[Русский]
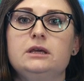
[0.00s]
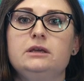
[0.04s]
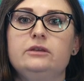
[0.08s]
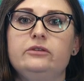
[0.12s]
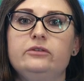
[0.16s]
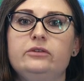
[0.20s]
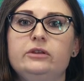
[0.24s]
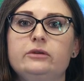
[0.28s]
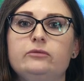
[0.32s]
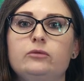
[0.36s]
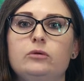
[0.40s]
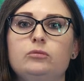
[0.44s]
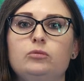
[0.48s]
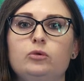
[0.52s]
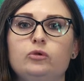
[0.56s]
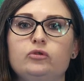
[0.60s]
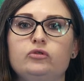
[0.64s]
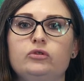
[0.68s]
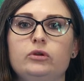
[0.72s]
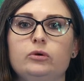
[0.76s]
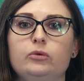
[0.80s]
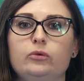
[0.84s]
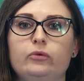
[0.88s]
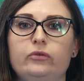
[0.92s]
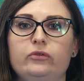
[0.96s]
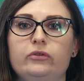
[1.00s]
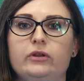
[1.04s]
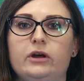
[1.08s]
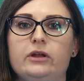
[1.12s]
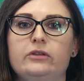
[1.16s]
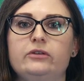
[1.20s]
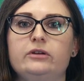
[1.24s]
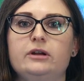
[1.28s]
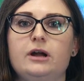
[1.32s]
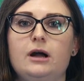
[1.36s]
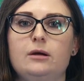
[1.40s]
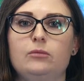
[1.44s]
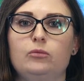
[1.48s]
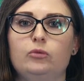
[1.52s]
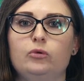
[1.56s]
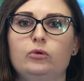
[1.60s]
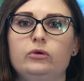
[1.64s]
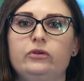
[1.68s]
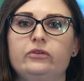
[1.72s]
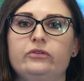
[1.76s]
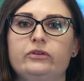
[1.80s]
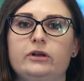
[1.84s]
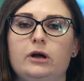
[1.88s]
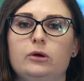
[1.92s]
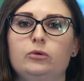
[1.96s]
Из него можно узнать, кому
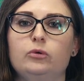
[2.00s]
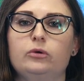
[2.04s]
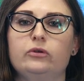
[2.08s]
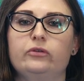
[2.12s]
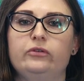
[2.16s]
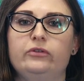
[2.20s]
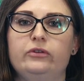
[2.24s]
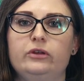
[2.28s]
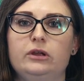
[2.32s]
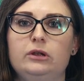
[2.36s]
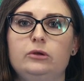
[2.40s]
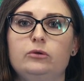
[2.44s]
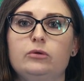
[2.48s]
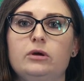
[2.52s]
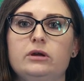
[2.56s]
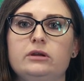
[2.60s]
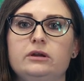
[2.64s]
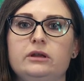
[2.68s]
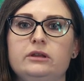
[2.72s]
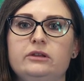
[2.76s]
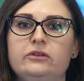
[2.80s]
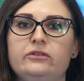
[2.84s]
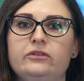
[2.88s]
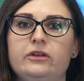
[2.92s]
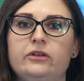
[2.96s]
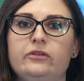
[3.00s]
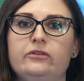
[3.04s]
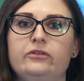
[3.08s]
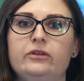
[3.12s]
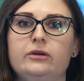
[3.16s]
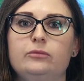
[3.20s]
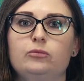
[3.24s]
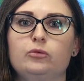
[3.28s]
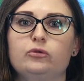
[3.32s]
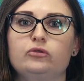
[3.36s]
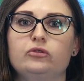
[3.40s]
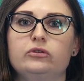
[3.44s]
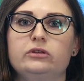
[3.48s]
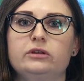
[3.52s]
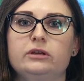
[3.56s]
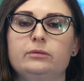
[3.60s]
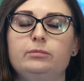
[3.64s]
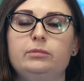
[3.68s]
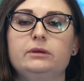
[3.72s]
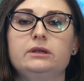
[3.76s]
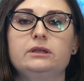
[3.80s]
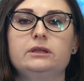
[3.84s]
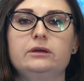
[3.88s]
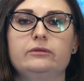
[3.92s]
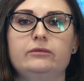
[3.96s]
и с какой целью организация может
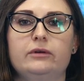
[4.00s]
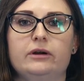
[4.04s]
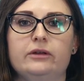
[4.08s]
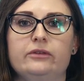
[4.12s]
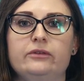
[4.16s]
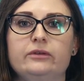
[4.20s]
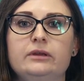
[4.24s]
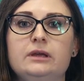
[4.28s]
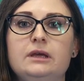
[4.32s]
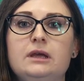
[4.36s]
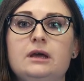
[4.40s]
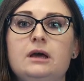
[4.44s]
их передавать.